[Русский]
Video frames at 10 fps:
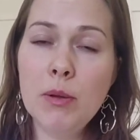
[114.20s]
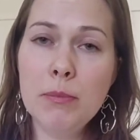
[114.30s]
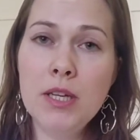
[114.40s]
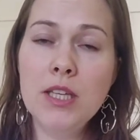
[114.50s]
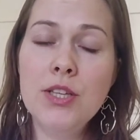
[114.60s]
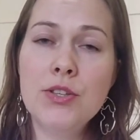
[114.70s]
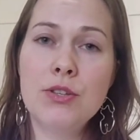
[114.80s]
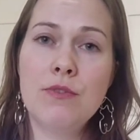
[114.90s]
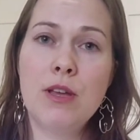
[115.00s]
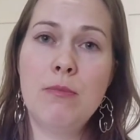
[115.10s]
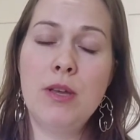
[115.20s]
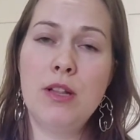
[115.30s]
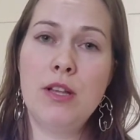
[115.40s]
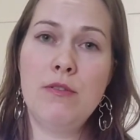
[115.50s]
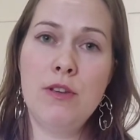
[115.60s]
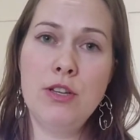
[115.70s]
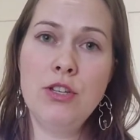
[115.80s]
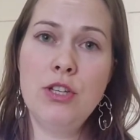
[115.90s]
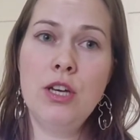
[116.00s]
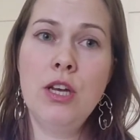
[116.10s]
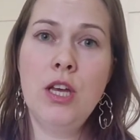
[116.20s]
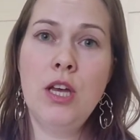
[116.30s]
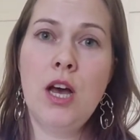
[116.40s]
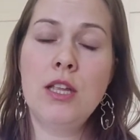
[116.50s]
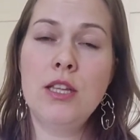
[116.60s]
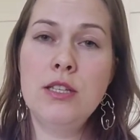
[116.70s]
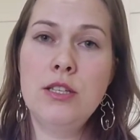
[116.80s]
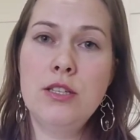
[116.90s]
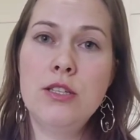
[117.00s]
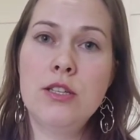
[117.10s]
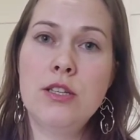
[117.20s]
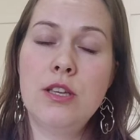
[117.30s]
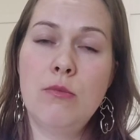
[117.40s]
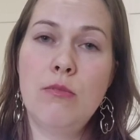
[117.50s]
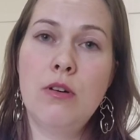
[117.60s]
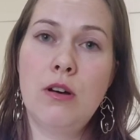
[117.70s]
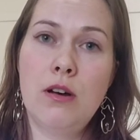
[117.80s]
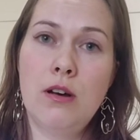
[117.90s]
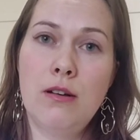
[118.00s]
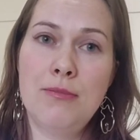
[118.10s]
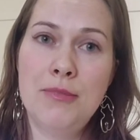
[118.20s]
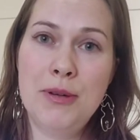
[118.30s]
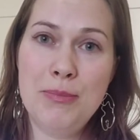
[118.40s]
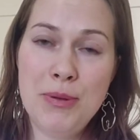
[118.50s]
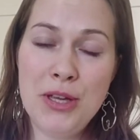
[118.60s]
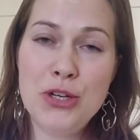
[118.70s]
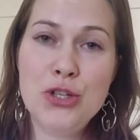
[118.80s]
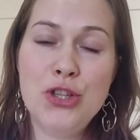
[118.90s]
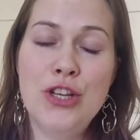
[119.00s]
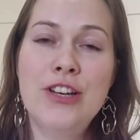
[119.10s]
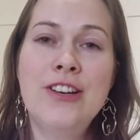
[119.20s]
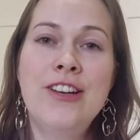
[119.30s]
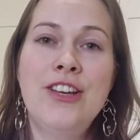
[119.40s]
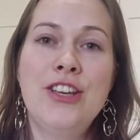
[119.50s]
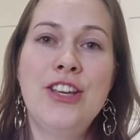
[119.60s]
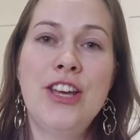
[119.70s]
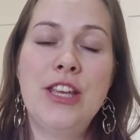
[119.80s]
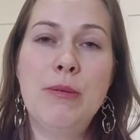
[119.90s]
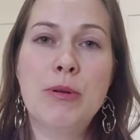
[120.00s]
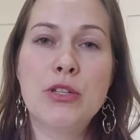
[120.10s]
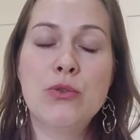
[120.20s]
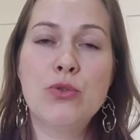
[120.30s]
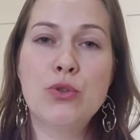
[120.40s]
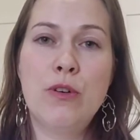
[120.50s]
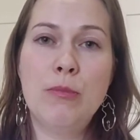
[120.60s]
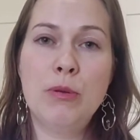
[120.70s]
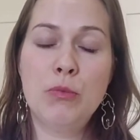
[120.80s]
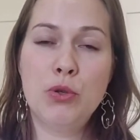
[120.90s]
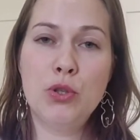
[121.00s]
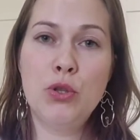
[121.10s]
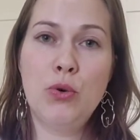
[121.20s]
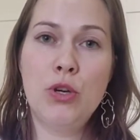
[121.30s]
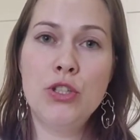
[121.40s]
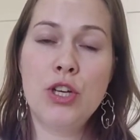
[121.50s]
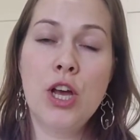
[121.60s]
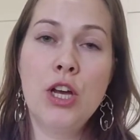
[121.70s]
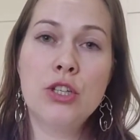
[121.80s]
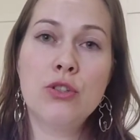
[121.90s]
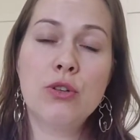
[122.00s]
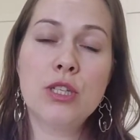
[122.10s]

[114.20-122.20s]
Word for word: берегите свои белые вещи, относитесь к ним а, бережно, и они прослужат вам намного дольше. Что